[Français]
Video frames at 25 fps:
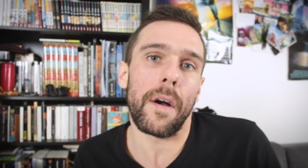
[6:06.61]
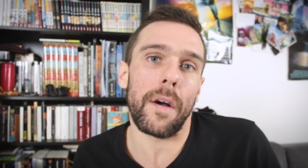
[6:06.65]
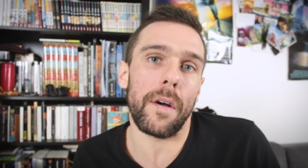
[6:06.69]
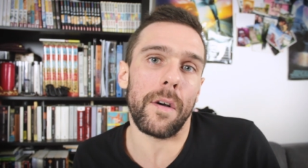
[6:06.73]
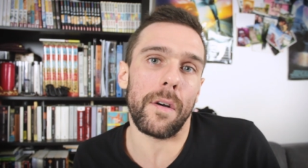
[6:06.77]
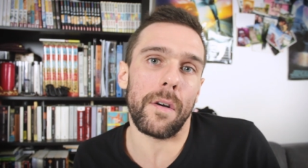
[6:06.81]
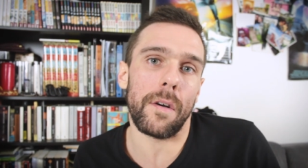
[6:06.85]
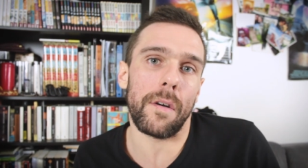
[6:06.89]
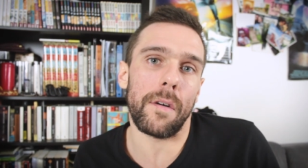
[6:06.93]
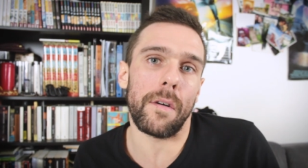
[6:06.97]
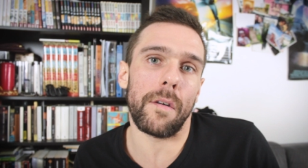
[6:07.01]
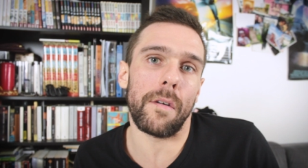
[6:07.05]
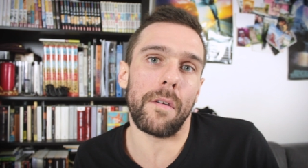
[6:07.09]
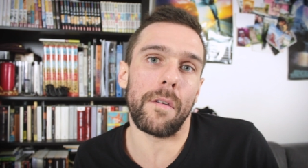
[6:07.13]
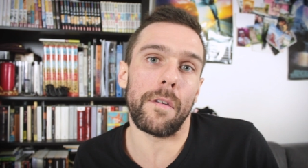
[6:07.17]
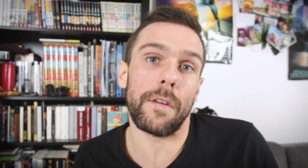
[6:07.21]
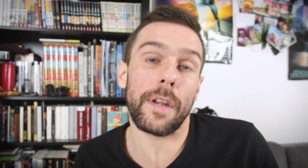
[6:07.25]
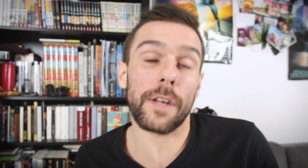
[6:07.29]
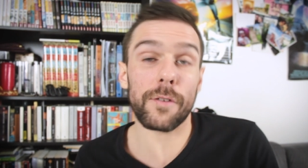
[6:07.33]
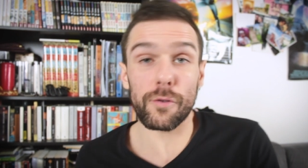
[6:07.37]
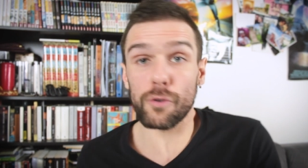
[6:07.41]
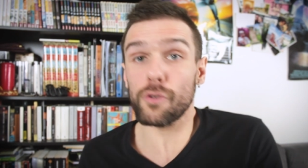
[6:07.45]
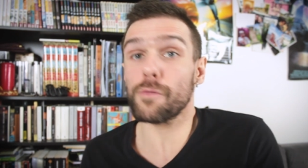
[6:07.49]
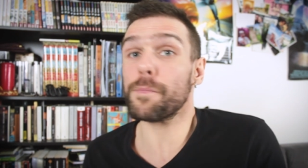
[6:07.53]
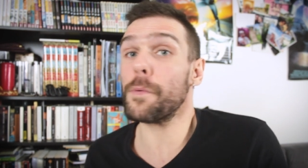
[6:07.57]

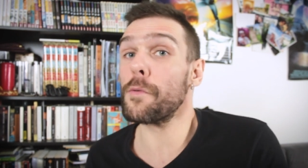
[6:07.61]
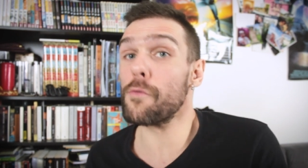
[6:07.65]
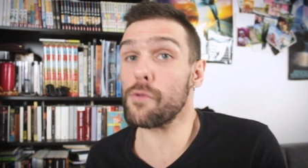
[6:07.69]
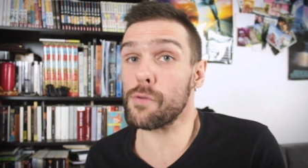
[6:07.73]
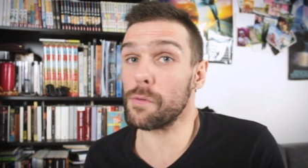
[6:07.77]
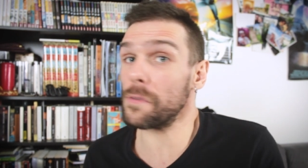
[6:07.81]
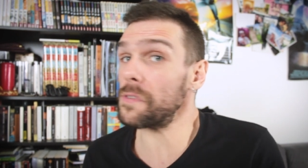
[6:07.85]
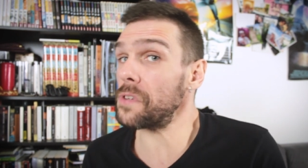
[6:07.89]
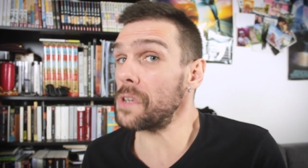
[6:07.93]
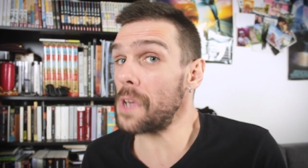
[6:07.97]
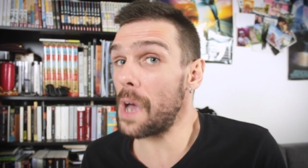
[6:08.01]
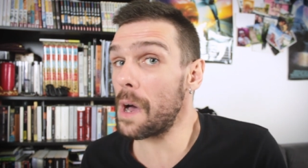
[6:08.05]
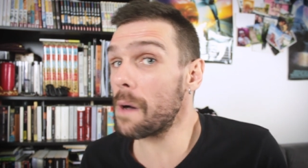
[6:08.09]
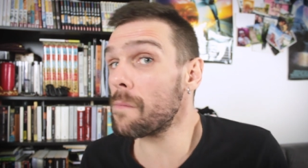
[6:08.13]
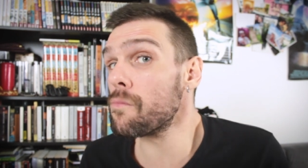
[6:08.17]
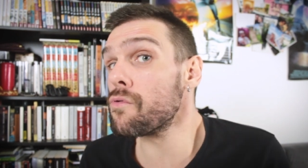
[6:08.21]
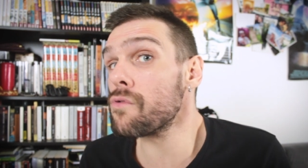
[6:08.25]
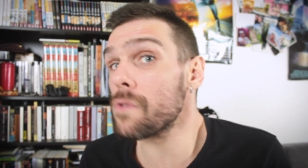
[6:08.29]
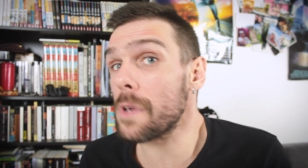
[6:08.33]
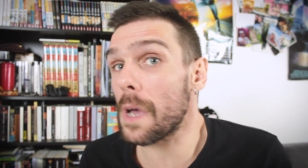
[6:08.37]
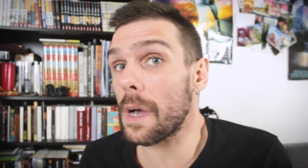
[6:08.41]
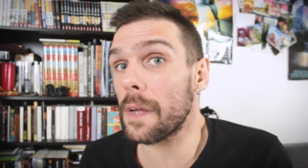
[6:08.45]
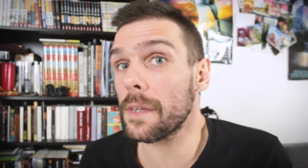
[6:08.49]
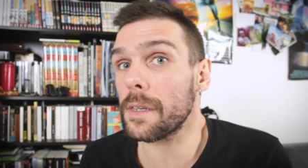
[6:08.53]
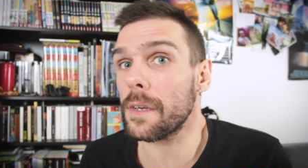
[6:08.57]
Là-dessus je peux vous conseiller un
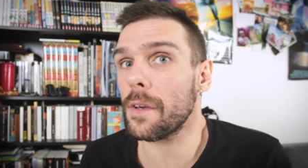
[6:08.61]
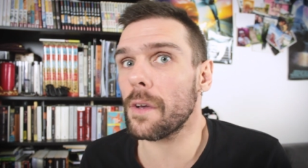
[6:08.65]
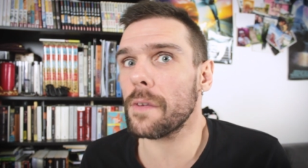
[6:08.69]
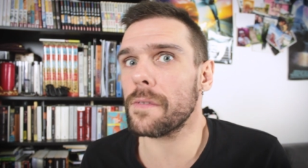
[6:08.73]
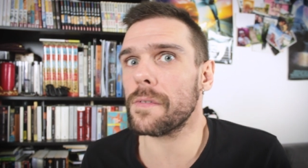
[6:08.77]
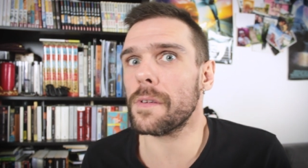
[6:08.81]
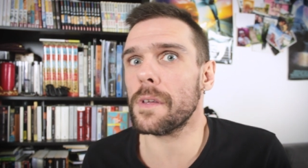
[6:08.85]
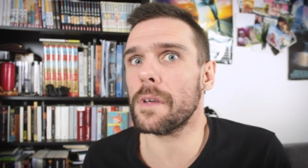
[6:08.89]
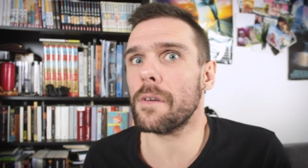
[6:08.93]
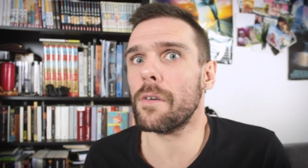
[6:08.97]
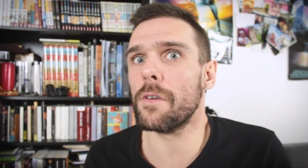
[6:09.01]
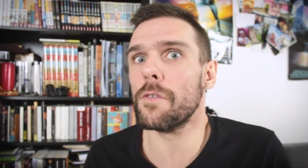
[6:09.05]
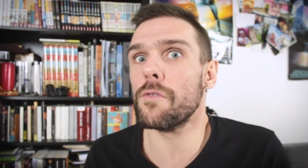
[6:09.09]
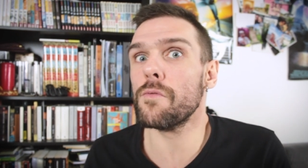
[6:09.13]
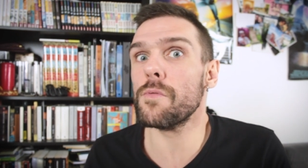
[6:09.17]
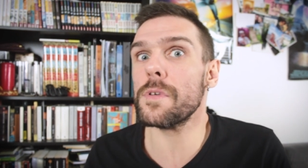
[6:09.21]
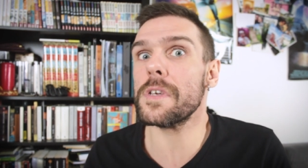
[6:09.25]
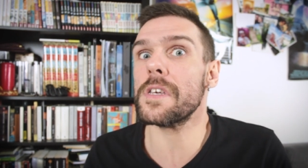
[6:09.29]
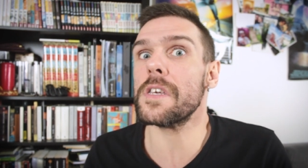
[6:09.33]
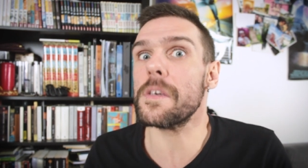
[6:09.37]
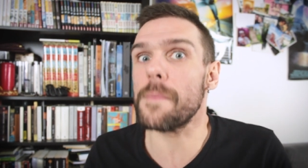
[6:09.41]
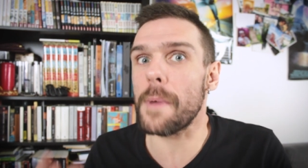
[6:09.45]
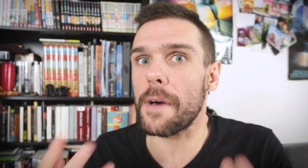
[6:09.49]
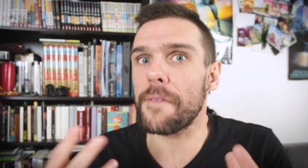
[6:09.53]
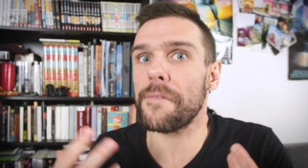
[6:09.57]
bouquin, d'ailleurs c'est
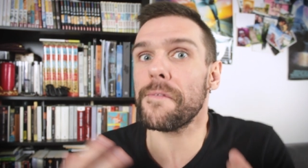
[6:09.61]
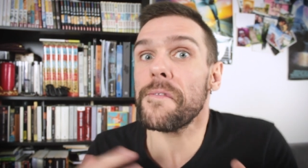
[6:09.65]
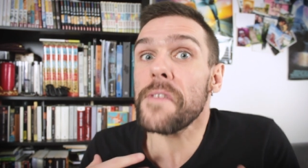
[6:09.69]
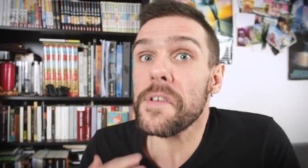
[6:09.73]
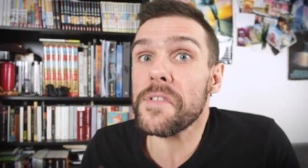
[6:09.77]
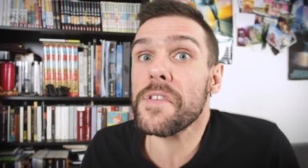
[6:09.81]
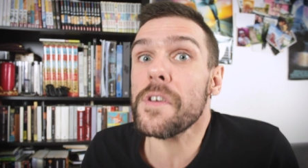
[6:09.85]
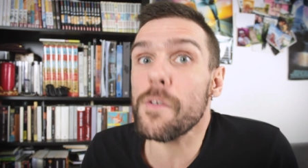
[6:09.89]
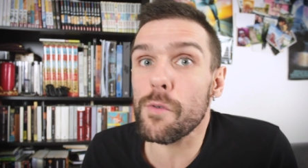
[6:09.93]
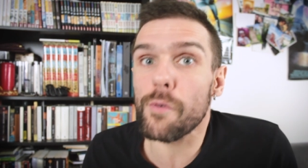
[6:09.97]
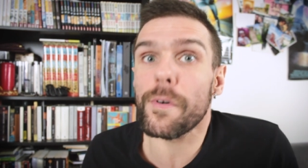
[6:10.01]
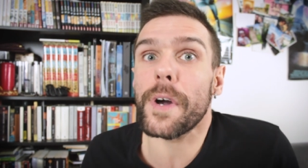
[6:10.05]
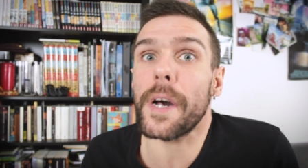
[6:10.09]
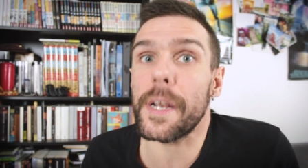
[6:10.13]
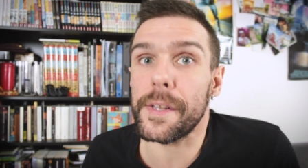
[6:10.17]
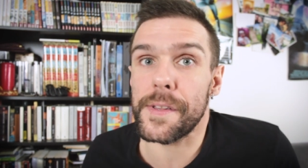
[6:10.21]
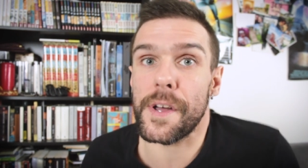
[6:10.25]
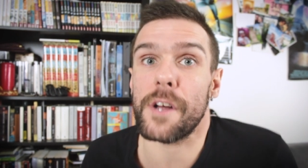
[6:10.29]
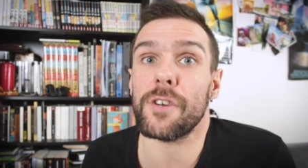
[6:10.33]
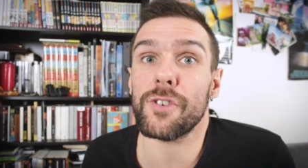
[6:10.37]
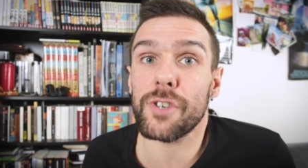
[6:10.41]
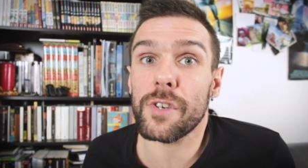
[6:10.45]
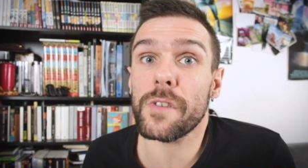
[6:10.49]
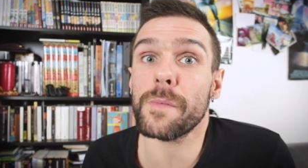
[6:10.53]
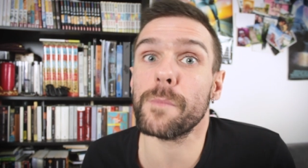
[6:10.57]
lui qui m'a fait découvrir
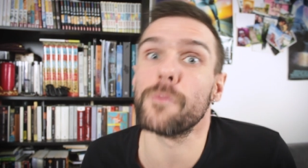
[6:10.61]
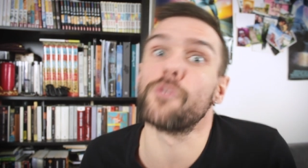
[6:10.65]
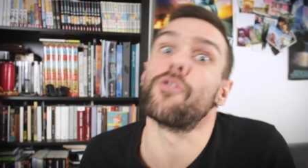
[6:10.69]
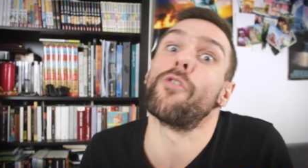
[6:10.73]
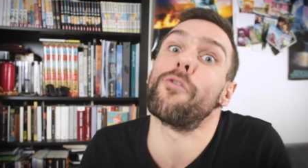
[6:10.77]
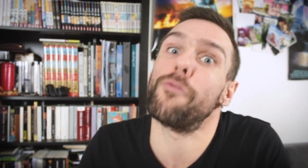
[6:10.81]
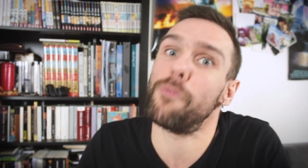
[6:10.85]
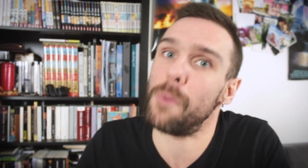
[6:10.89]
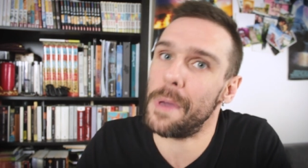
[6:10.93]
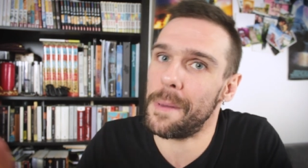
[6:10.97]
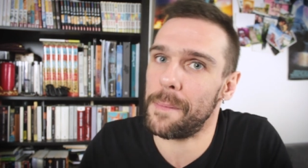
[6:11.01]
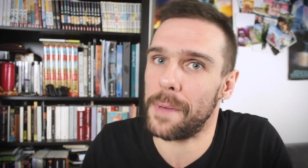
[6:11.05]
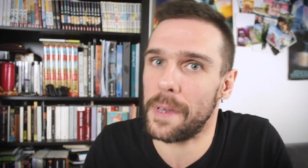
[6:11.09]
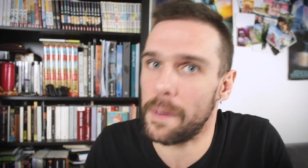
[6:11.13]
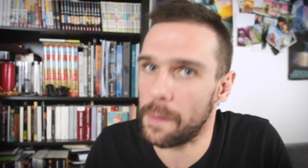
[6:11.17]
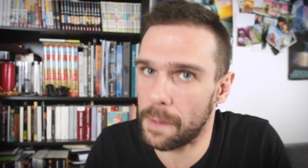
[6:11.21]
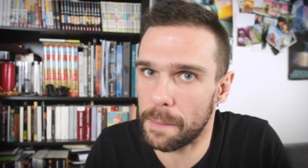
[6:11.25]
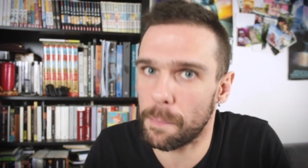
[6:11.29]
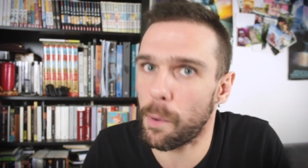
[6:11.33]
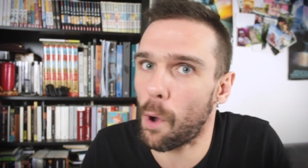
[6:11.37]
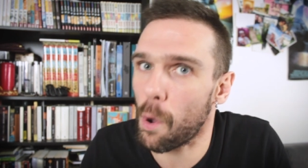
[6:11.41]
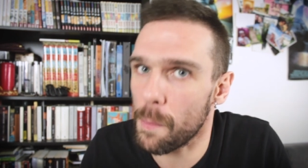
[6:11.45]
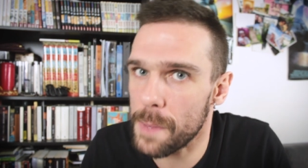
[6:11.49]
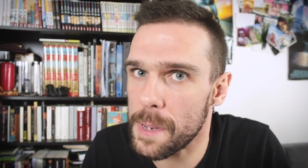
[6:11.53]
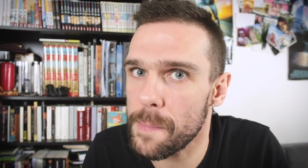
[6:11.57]
l'anarchisme, j'en suis à mes
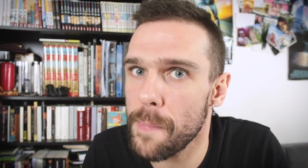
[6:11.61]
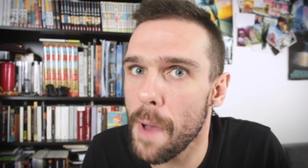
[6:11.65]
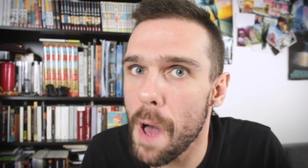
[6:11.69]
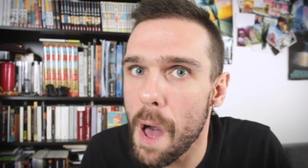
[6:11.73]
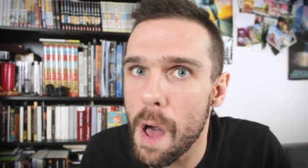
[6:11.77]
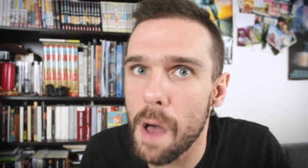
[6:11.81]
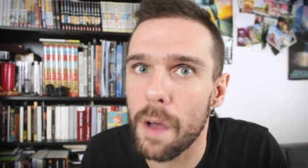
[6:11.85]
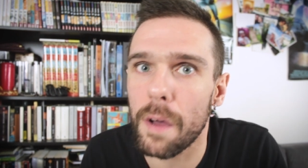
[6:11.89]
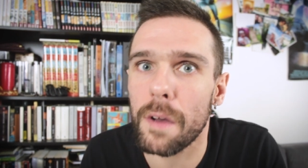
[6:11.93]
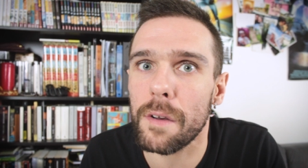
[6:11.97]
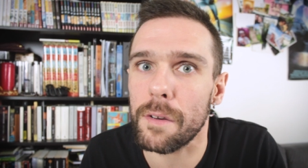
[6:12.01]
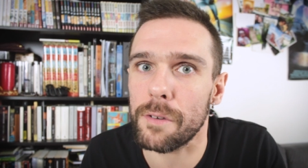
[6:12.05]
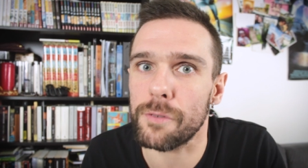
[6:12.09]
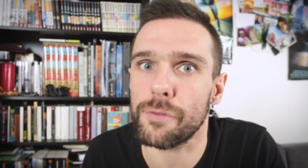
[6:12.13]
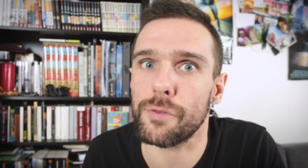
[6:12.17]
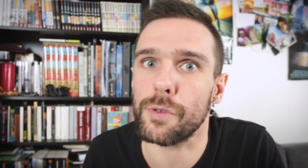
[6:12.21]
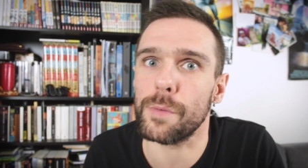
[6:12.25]
premiers pas, hein.